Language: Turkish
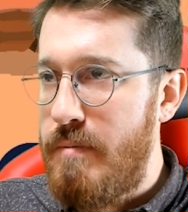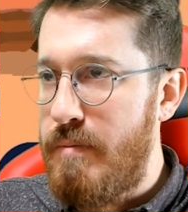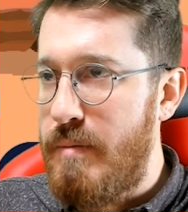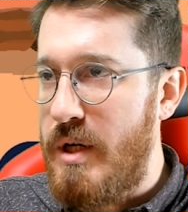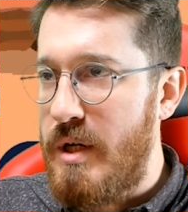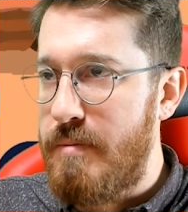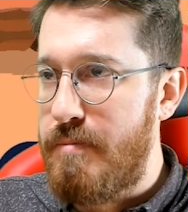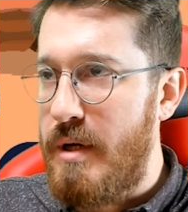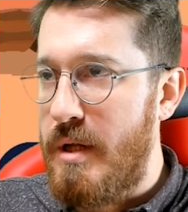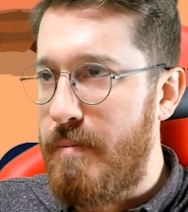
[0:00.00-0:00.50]

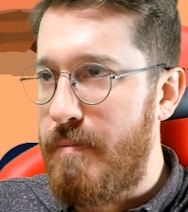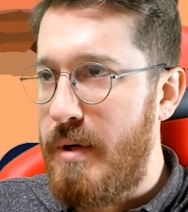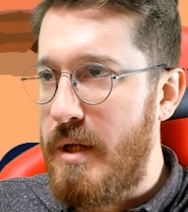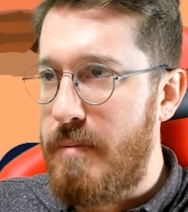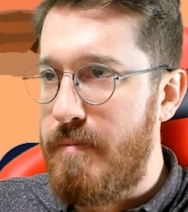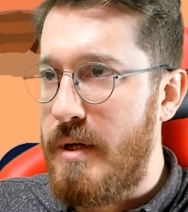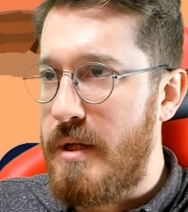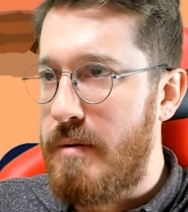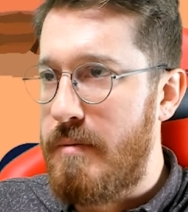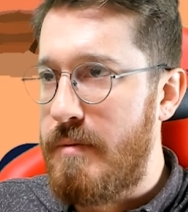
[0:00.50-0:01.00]
Pat pat
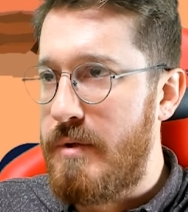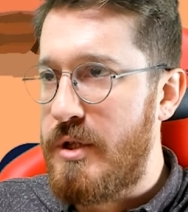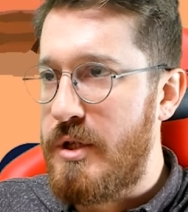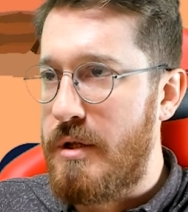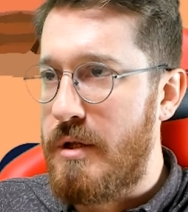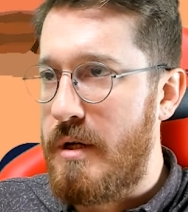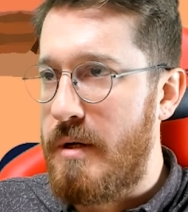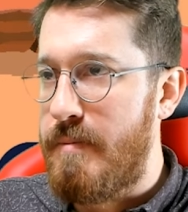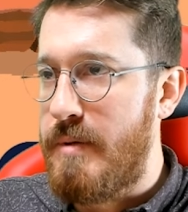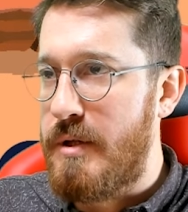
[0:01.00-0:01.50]
pat pat.
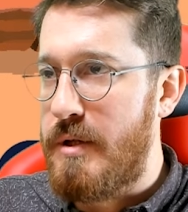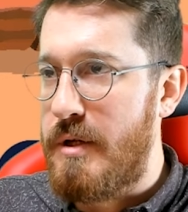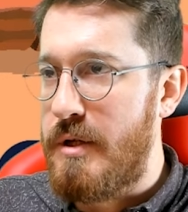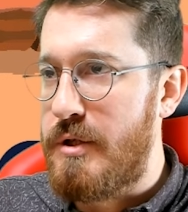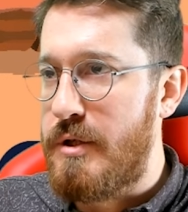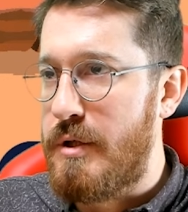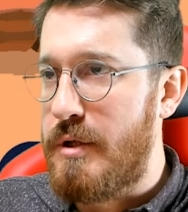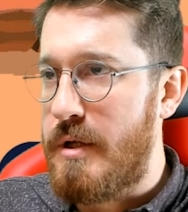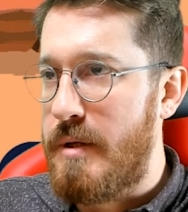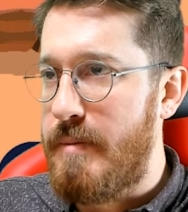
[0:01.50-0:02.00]
Çatara patara
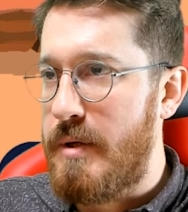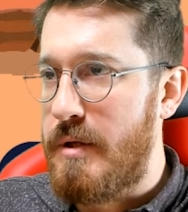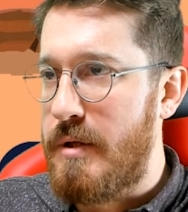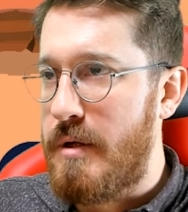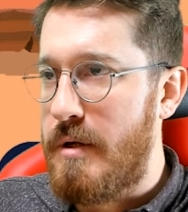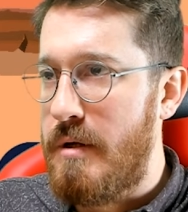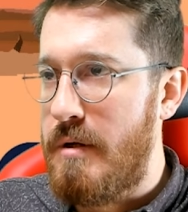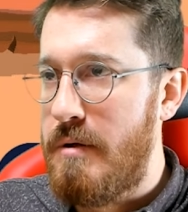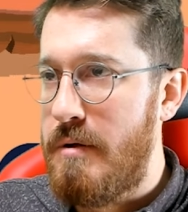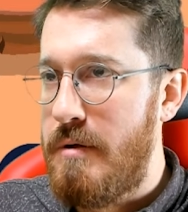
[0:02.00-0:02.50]
çatara
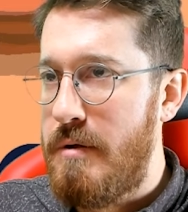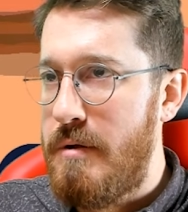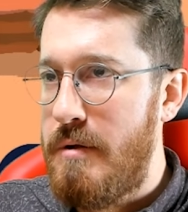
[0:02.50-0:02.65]
patara.